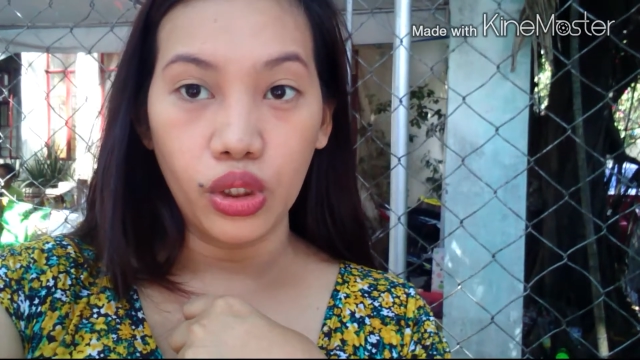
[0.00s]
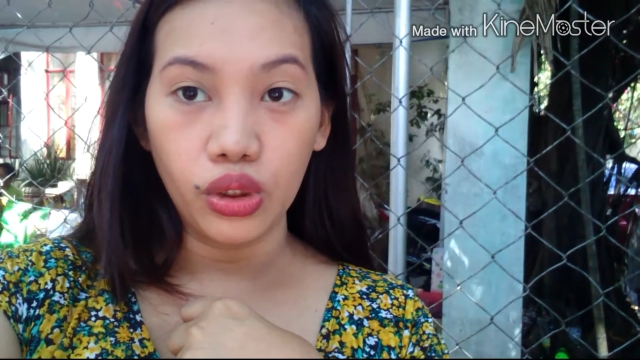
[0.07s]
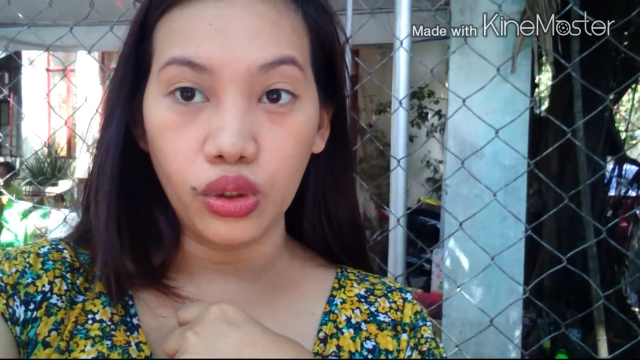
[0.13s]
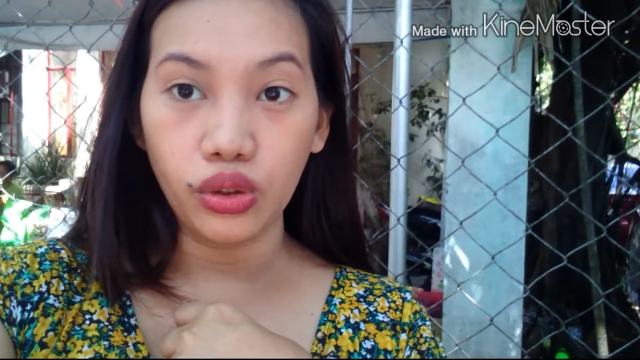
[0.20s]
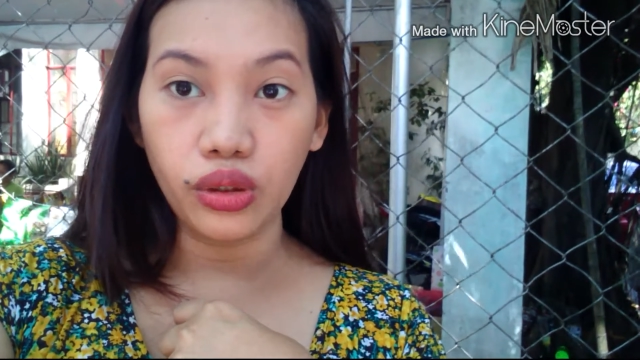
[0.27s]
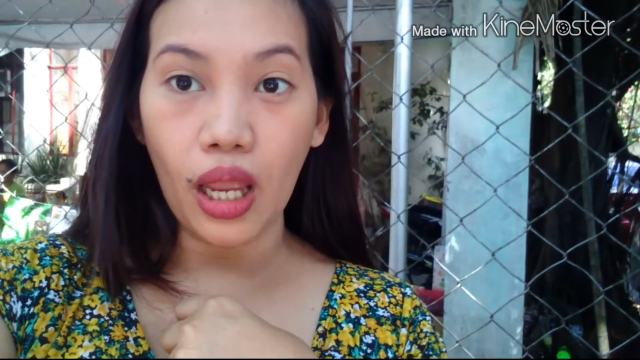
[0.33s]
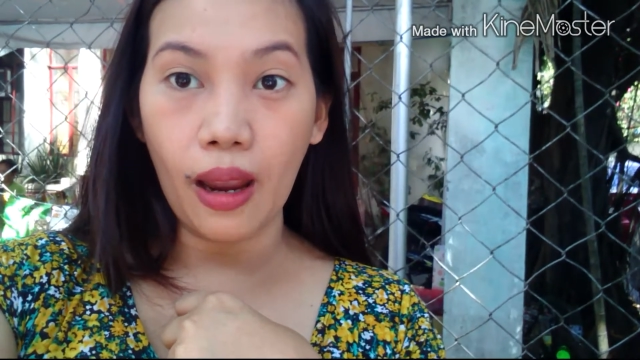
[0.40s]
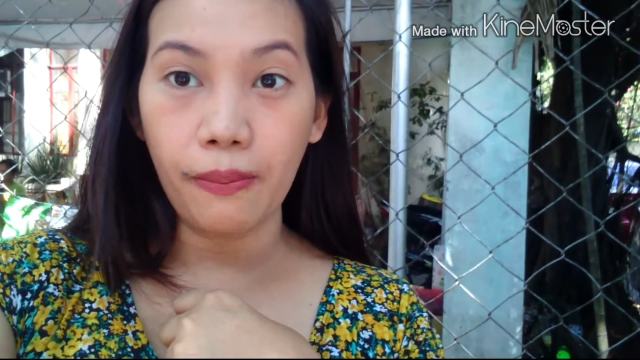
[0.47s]

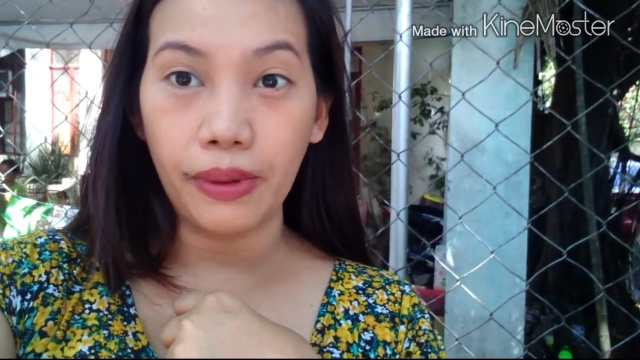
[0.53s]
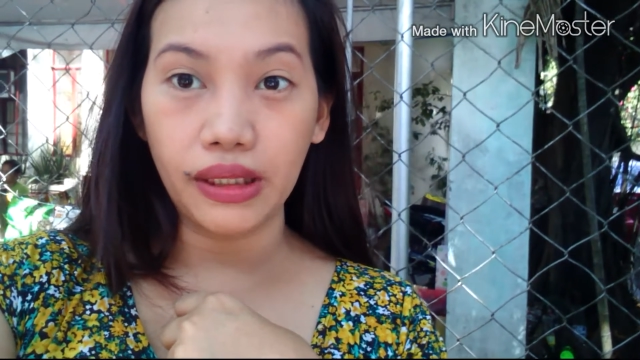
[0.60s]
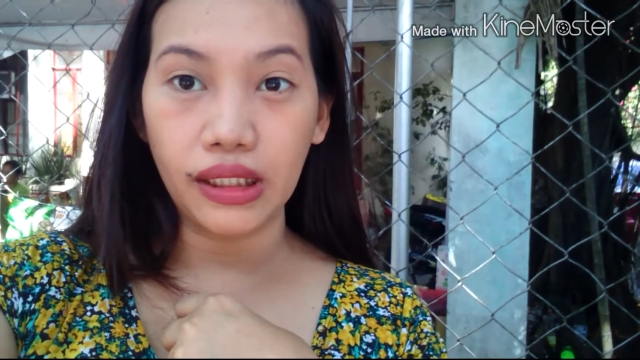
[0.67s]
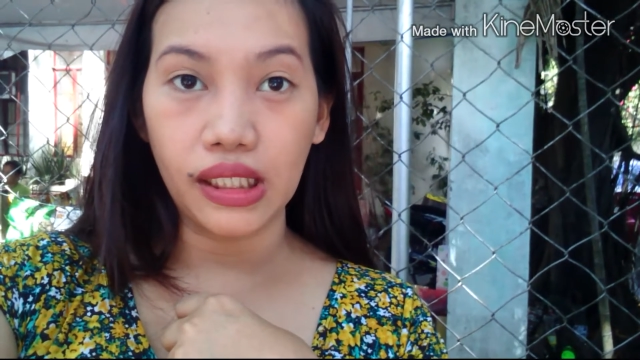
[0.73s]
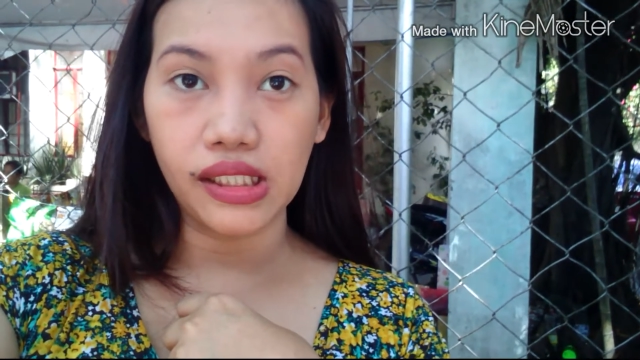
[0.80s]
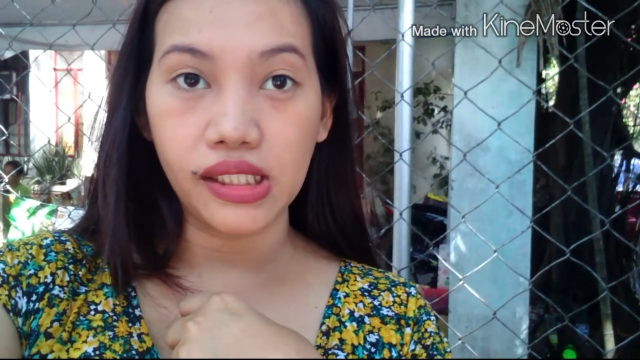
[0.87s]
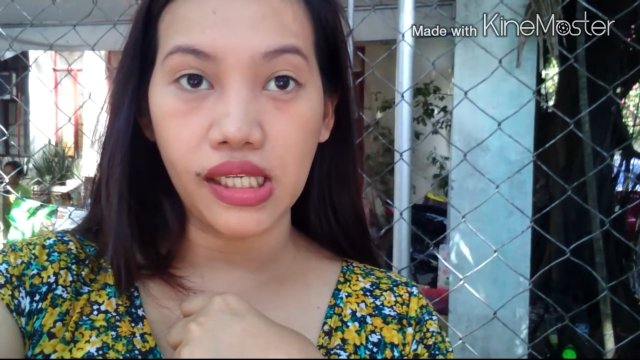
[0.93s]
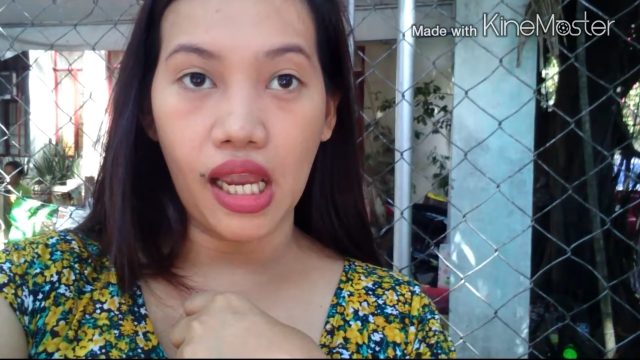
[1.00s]
yun dapat
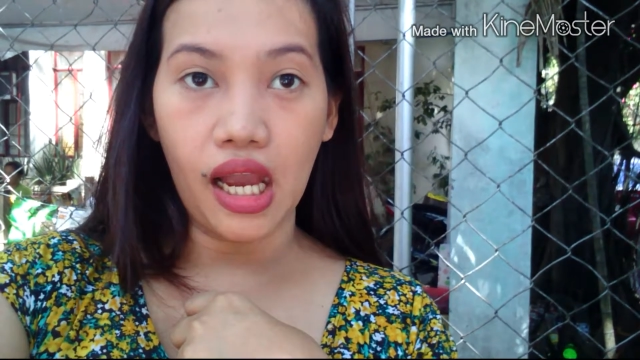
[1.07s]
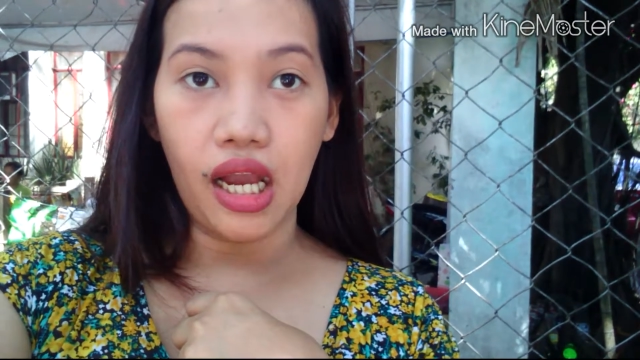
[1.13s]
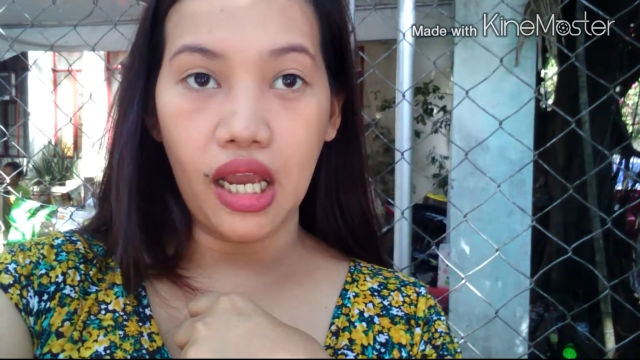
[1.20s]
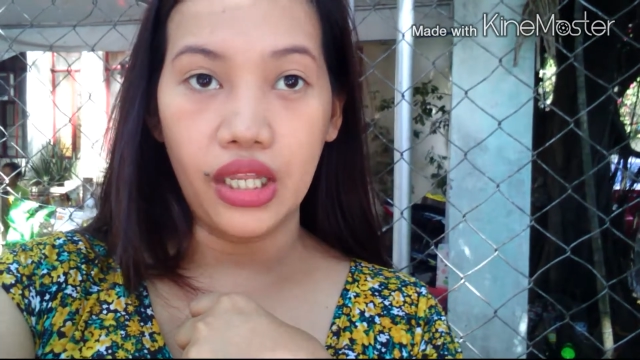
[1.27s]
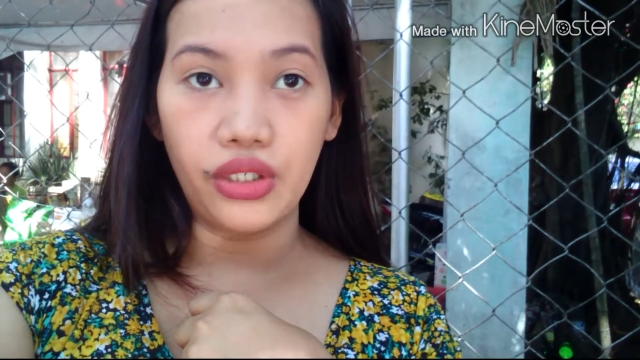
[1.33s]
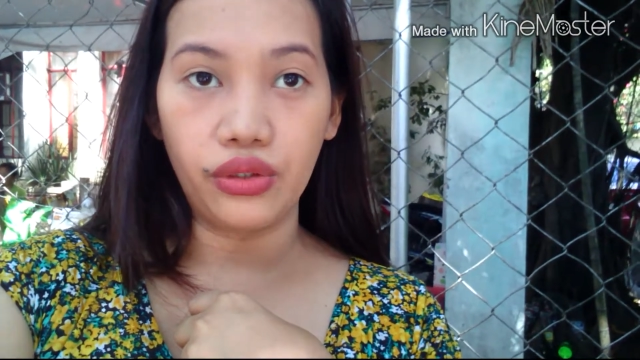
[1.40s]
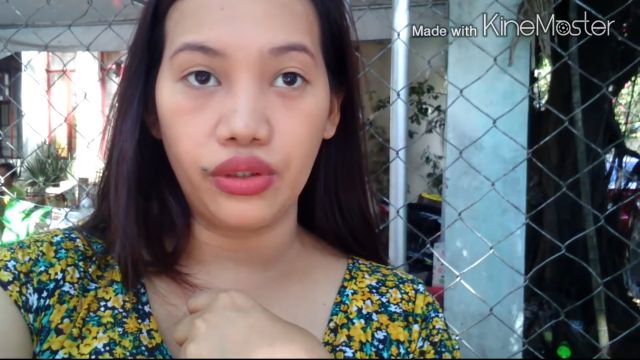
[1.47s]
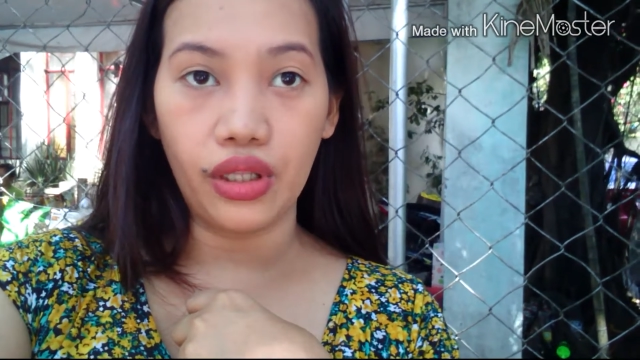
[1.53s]
kasi ang
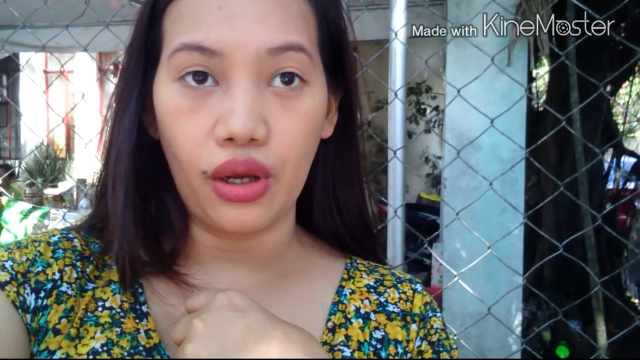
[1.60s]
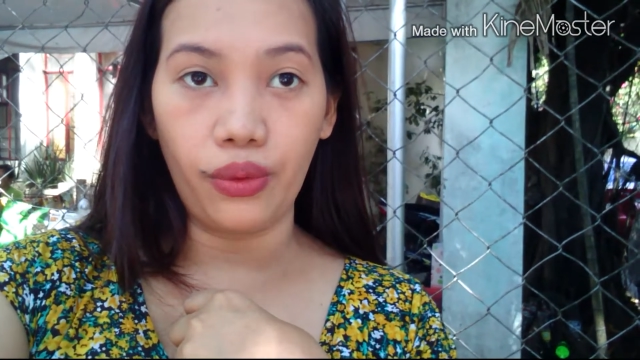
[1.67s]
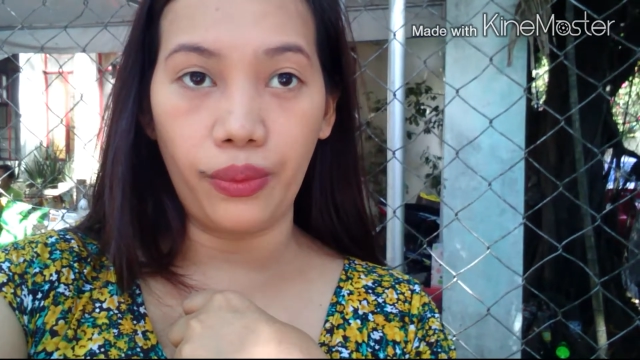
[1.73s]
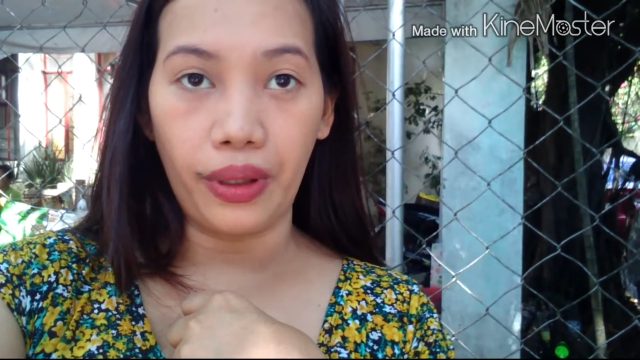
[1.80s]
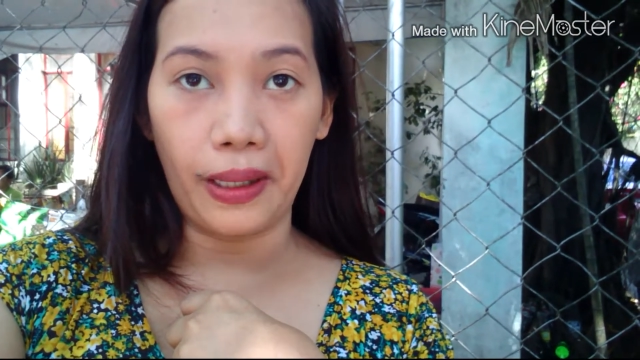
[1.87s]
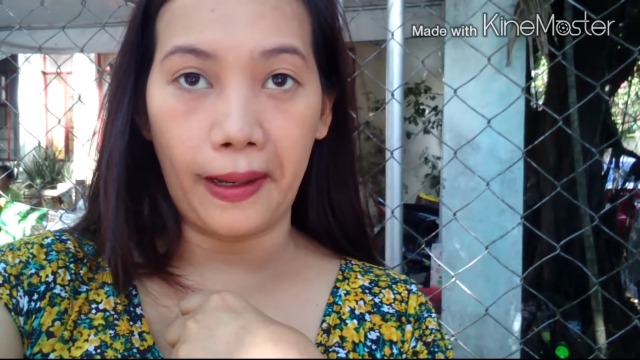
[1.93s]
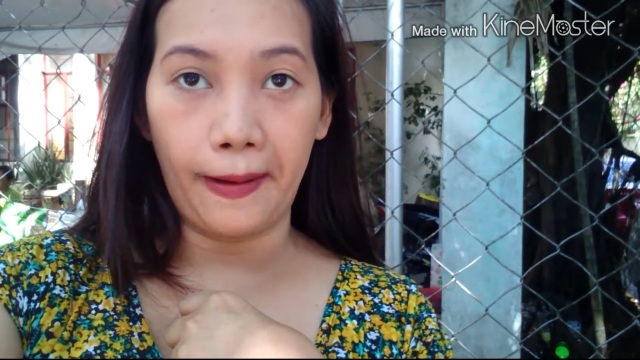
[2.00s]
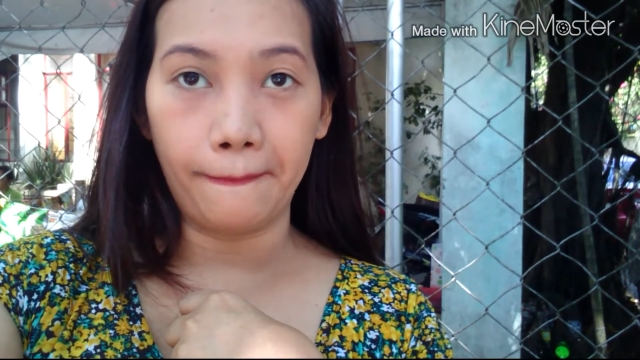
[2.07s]
ano daw
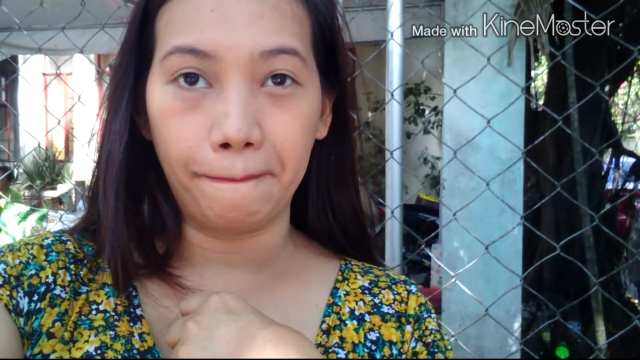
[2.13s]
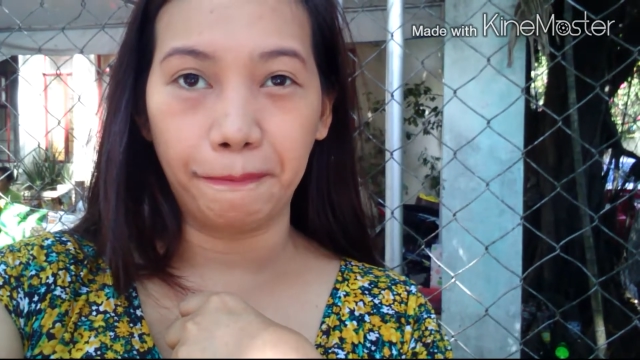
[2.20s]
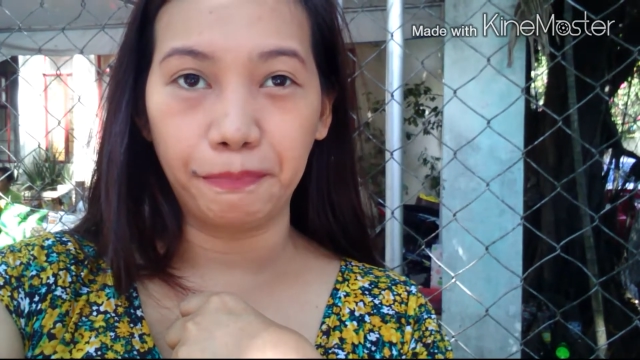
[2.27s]
eh,